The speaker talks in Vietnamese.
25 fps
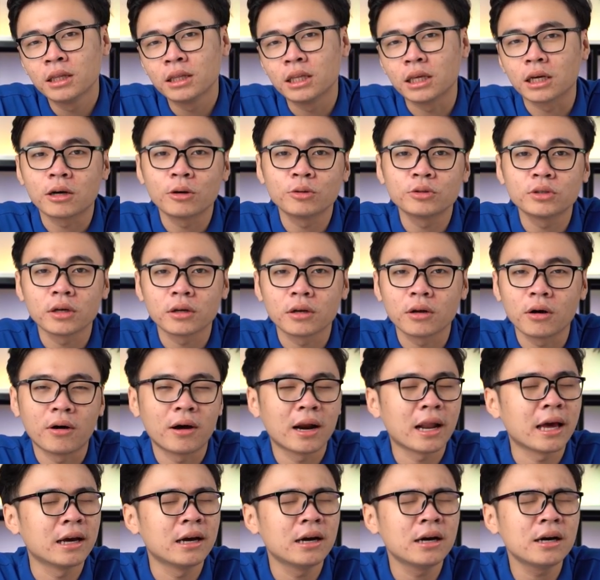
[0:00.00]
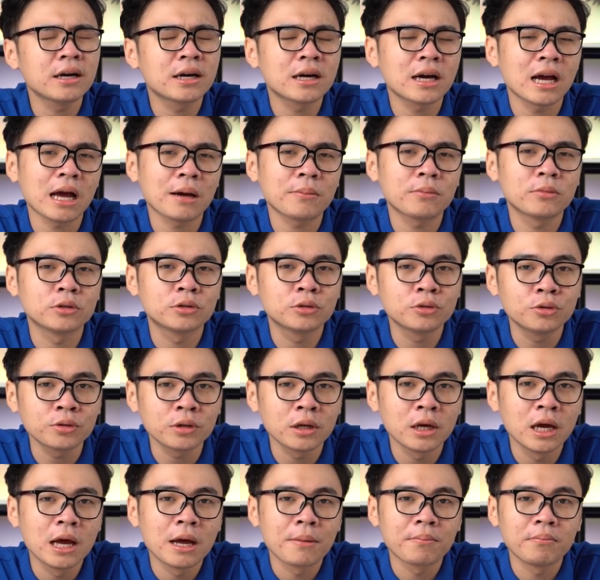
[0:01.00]
thì câu chuyện đó lại hơi khác một
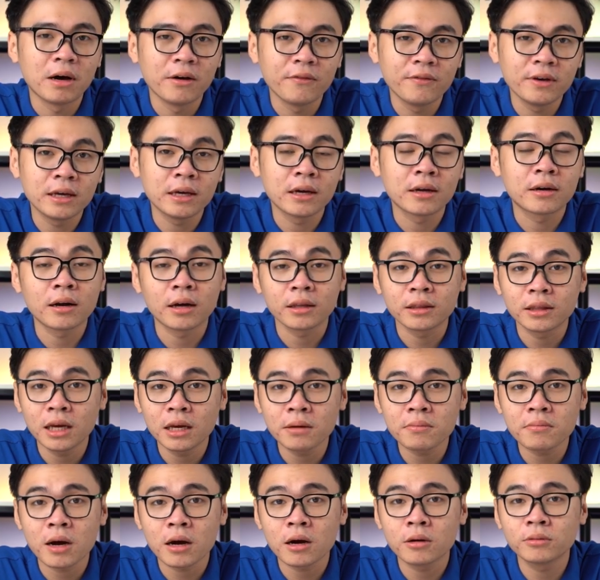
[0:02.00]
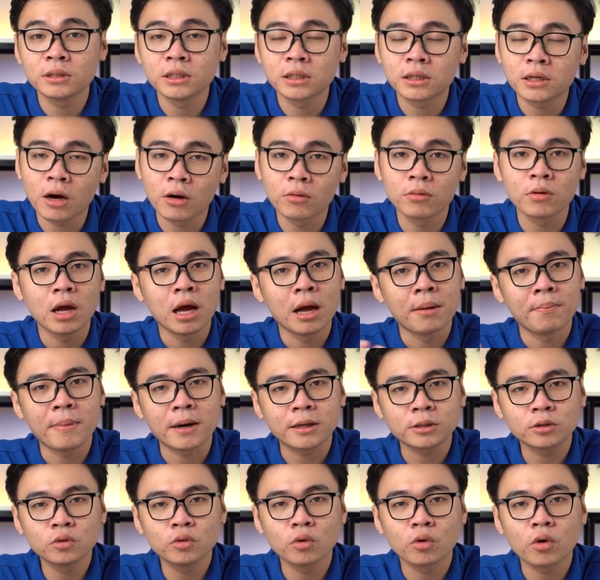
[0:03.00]
chút bởi vì RTX 3090
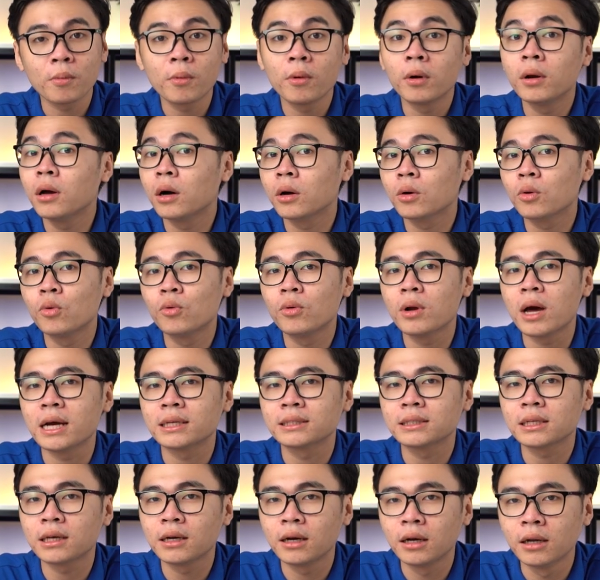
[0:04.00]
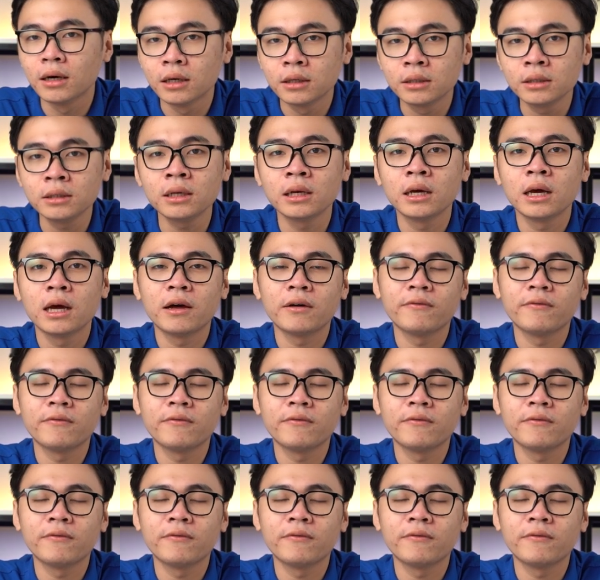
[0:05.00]
mặc dù có một lượng CUDA rất lớn